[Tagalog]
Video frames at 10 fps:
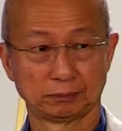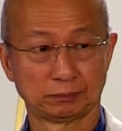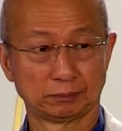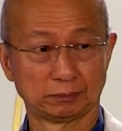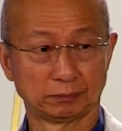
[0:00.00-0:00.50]

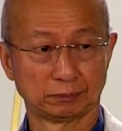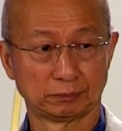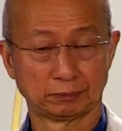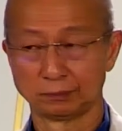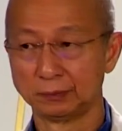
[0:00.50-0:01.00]

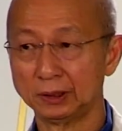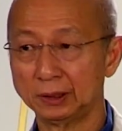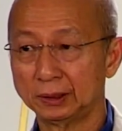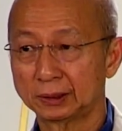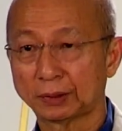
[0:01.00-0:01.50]
Um,
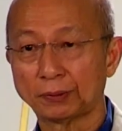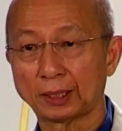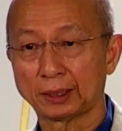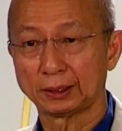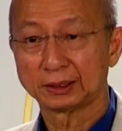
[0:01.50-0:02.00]
yeah,
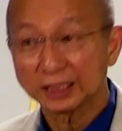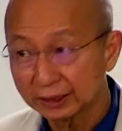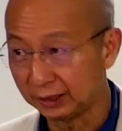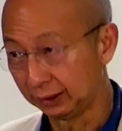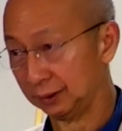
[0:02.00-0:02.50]

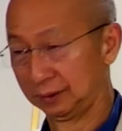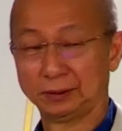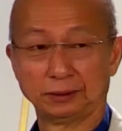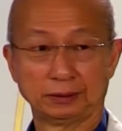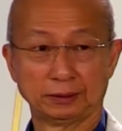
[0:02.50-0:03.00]
isang
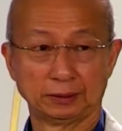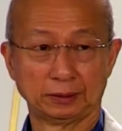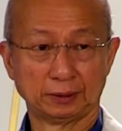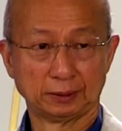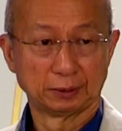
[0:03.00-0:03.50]
uh, uh,
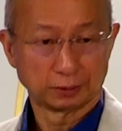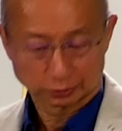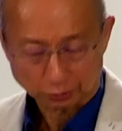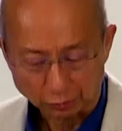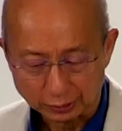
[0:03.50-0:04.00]

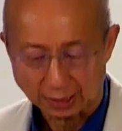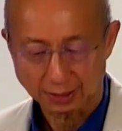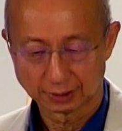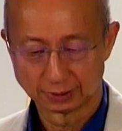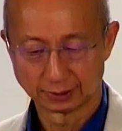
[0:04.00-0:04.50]
lungsod na
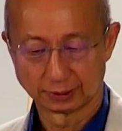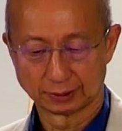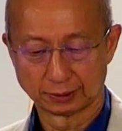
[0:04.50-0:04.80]
nawasak.